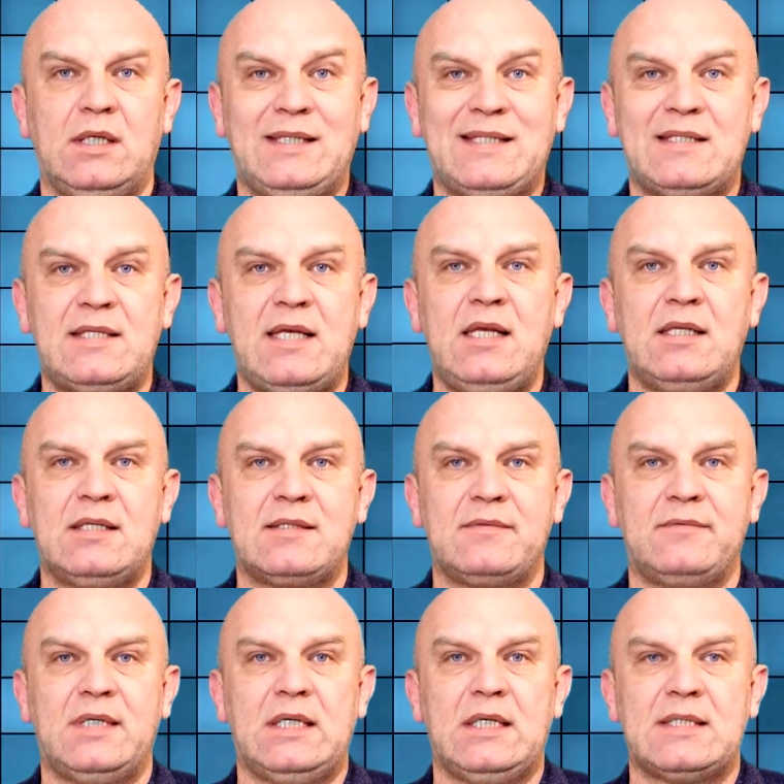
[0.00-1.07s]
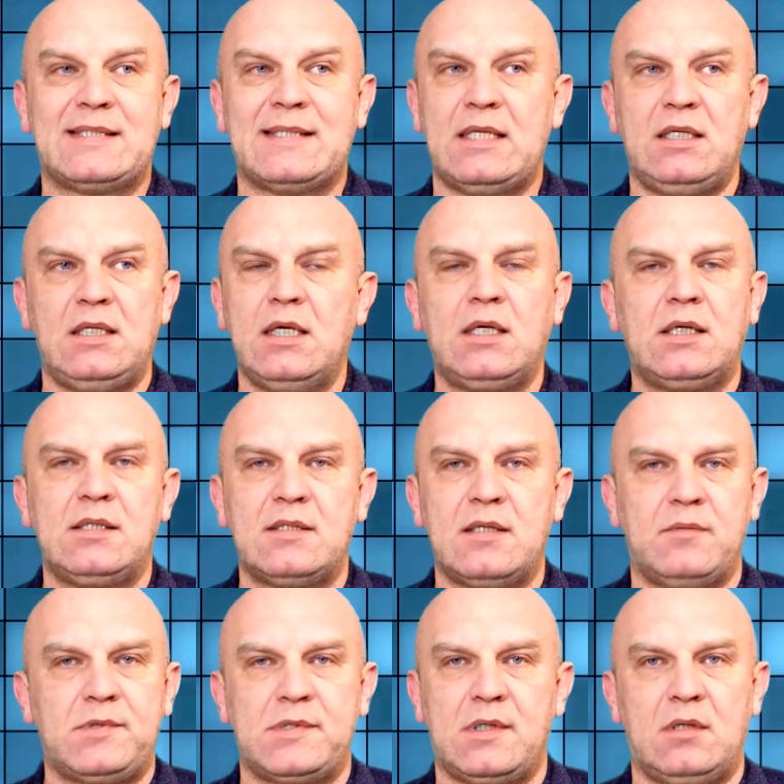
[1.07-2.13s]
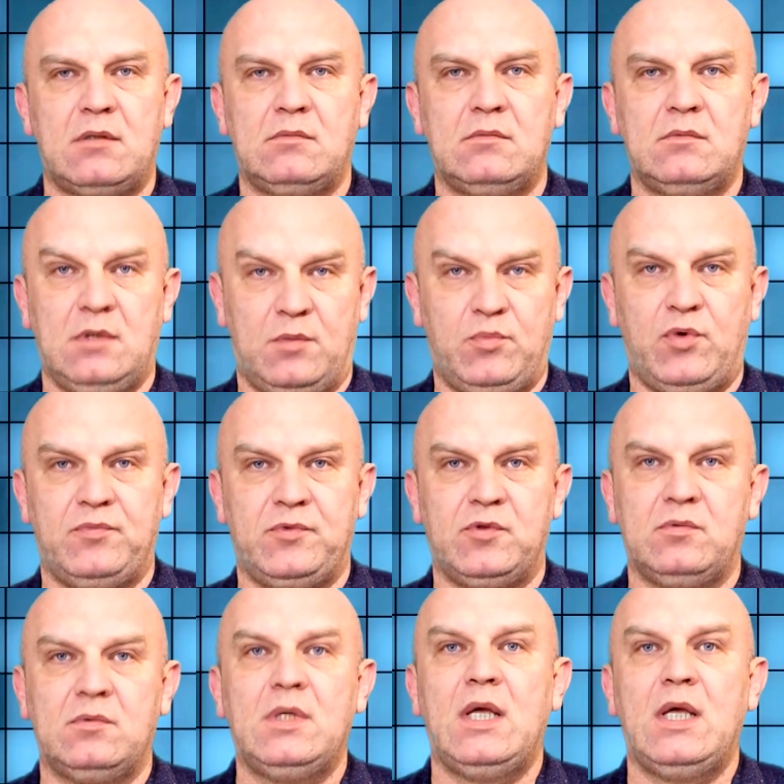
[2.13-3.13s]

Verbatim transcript: Эта цель называется не концепция, напомню,